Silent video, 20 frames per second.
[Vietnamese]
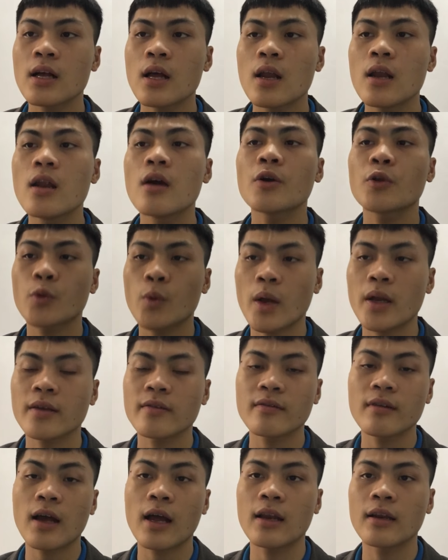lợi nhuận
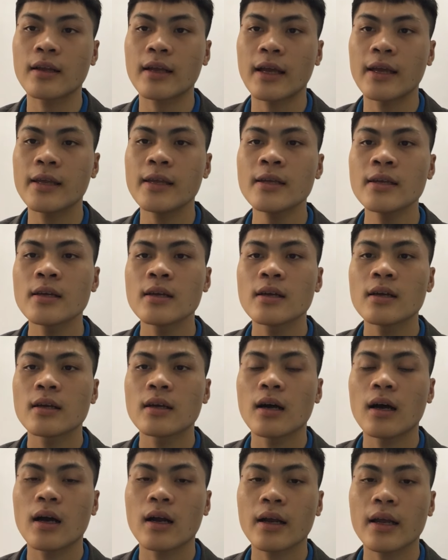à, là cái
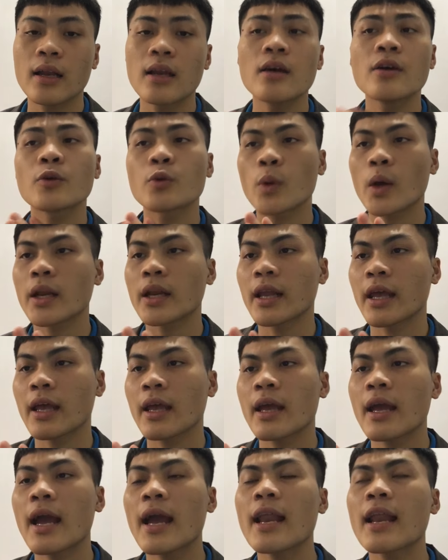à, cái lợi nhuận này
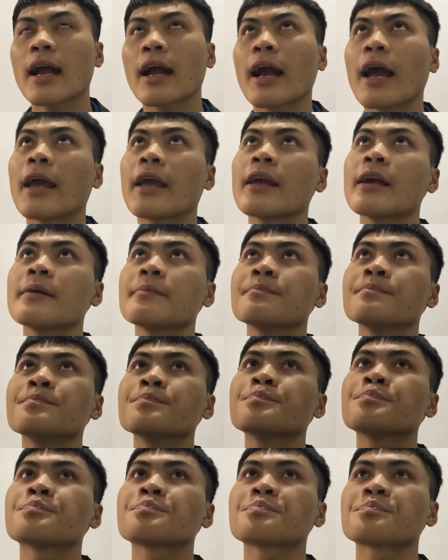hay là cái
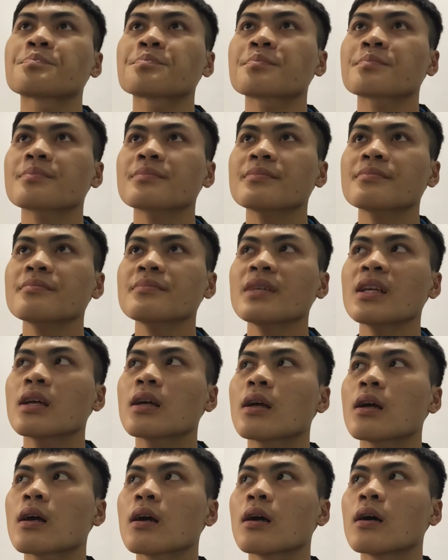
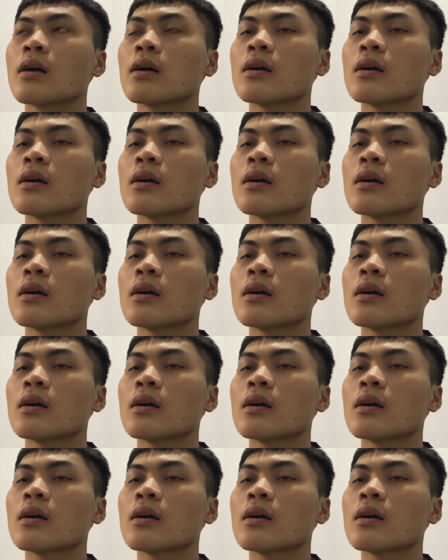à,